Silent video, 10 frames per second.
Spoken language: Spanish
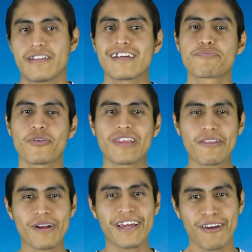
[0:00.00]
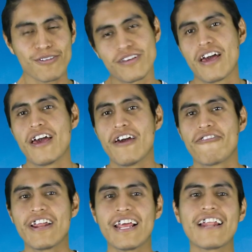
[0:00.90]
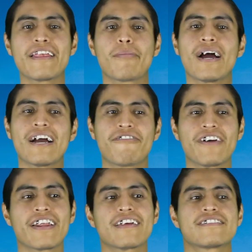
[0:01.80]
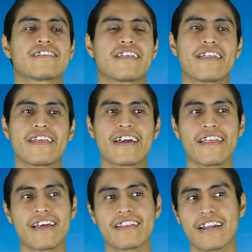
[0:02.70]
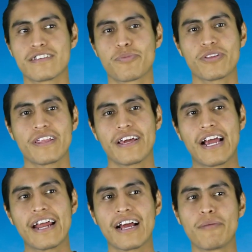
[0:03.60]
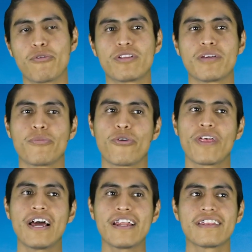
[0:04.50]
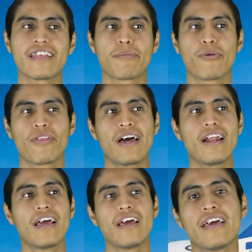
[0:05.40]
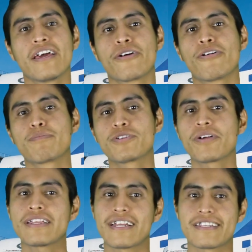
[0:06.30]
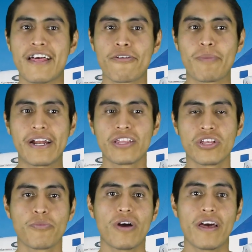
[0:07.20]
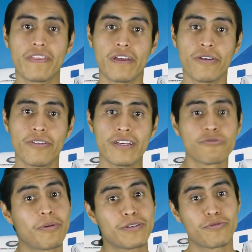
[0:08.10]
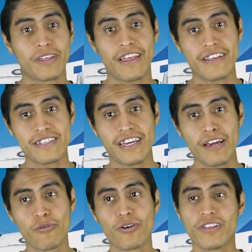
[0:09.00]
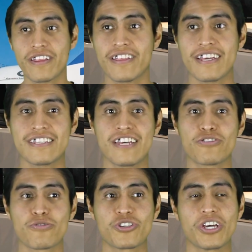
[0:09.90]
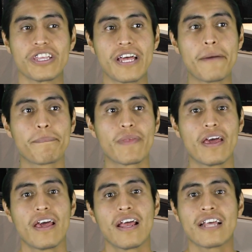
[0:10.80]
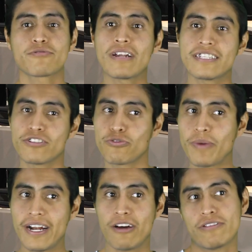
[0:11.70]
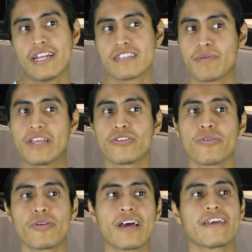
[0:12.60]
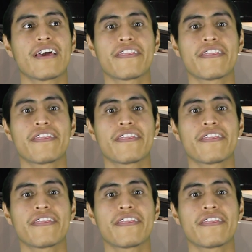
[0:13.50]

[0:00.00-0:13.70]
Transportadora Geos, filial de Baja Ferries dedicada al transporte de carga multimodal, intermodal y con opción a traslado marítimo, adquirió 10 nuevas unidades Kenworth T680, las cuales se suman a otras 21 ya